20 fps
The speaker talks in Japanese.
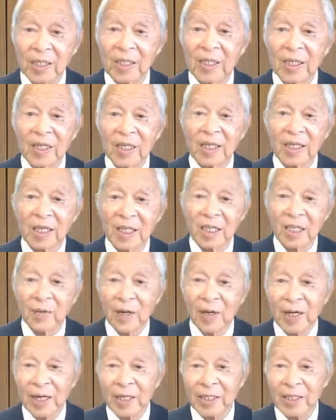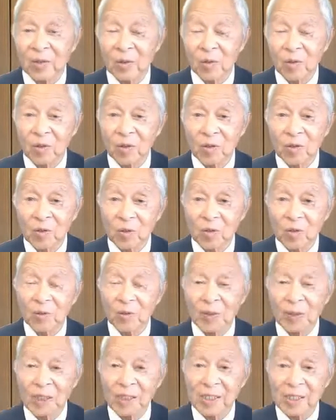ね、えー、若い頃のように
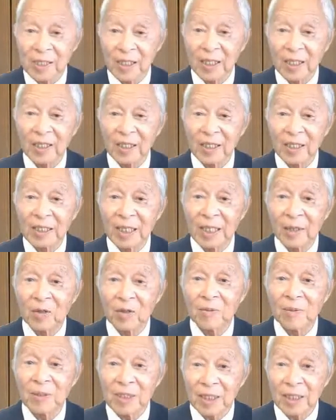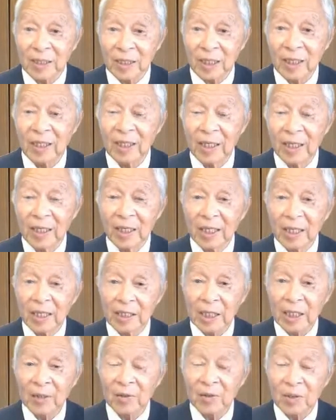はですね、えー、治りませんで
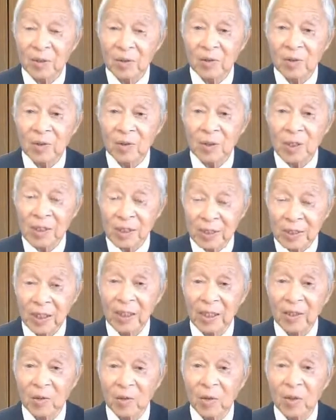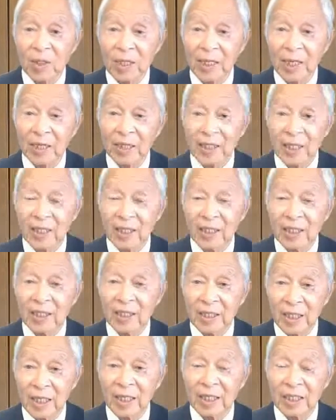下手をするとですねこれが原
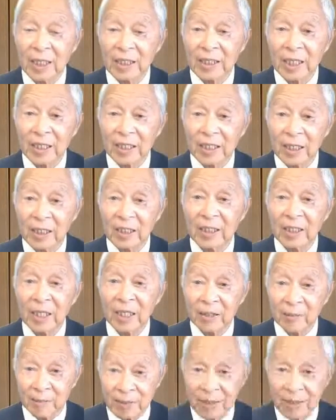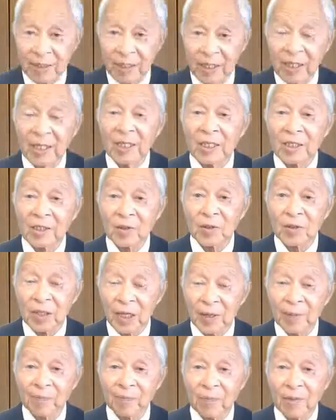因で寝たきりになります。それ
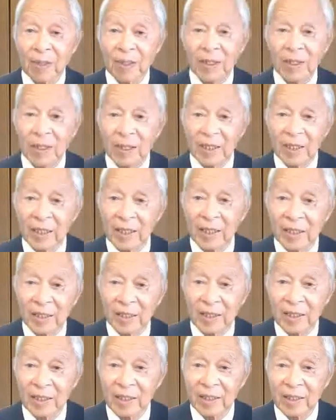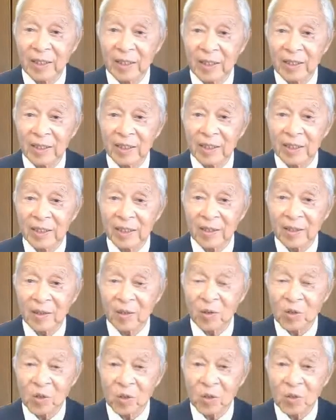で、えー、
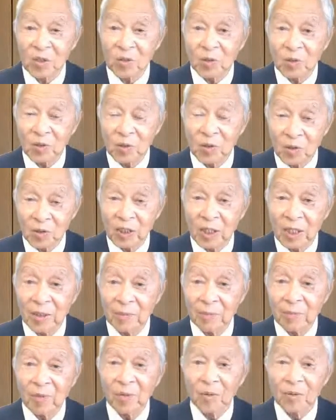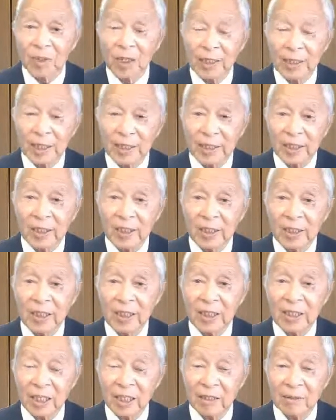ご承知のようにもう寝たきり
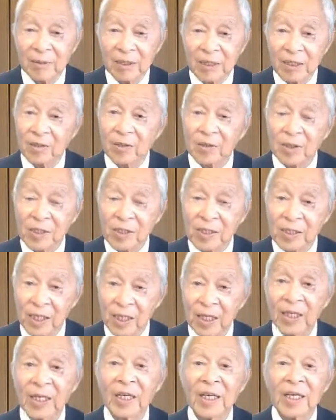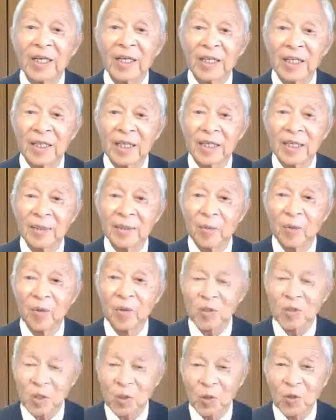になりますとですねえー、
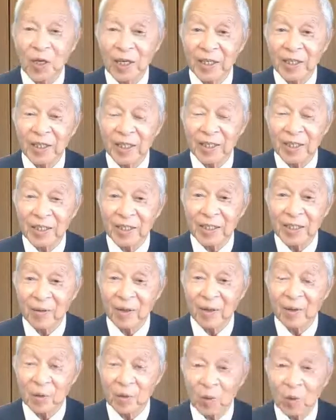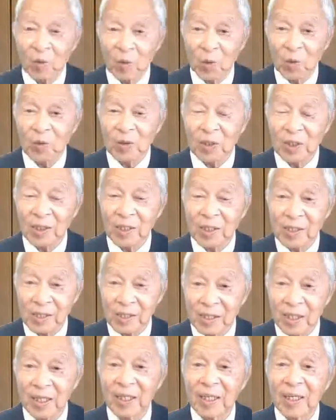もう生涯現役は程遠くてで
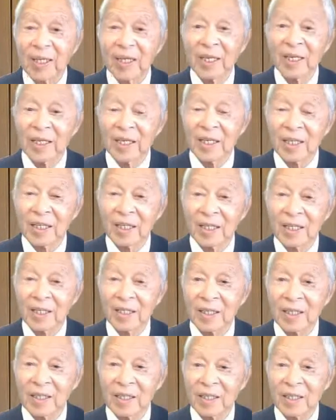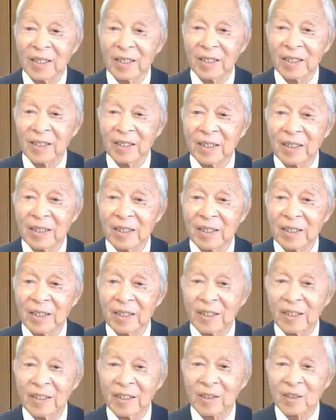すね、
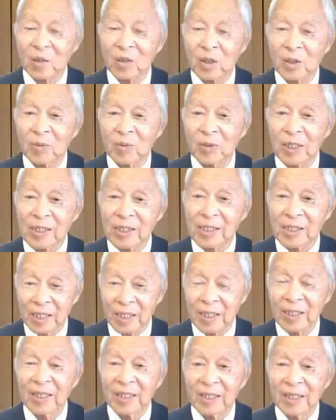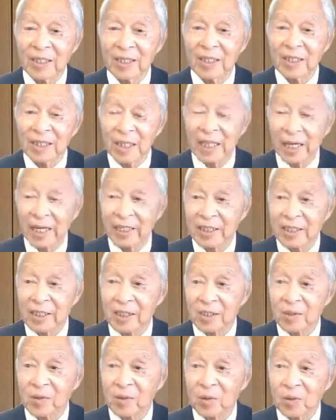えー、とてもですね、長生き
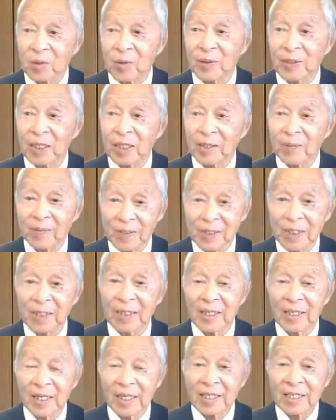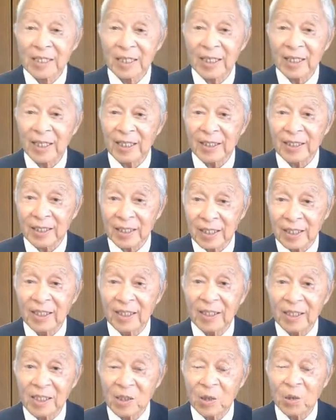することはできません。したがっ
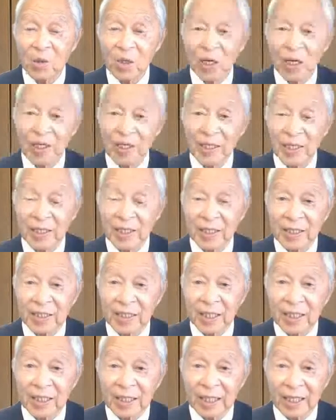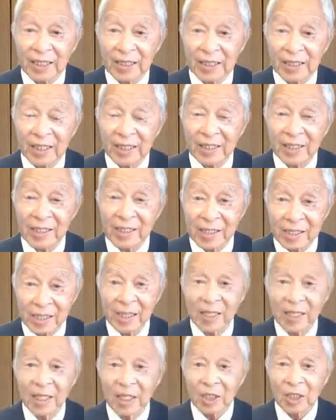て生涯現役でいたかったらです
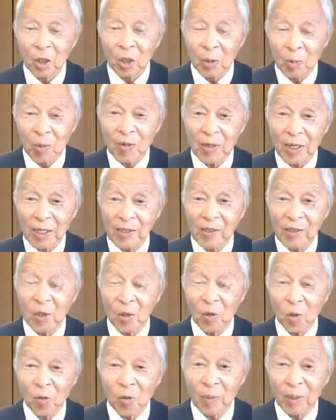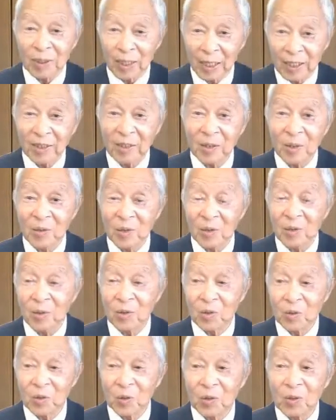ねともかく転ばないとい
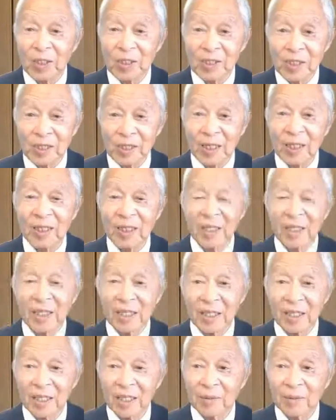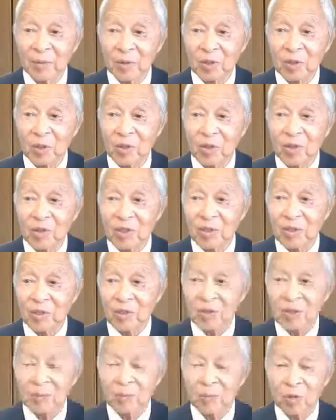うことにですね、えー、最も気
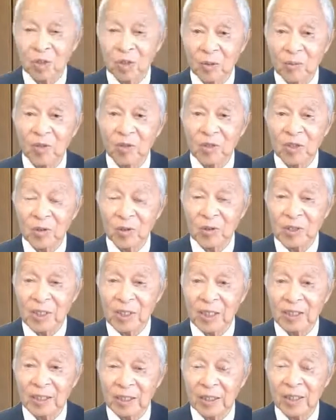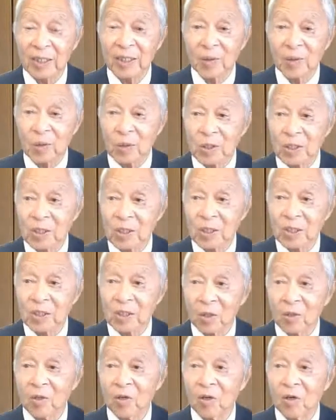を最も気を使ってほしい
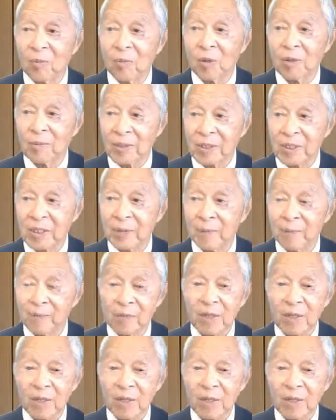と思います。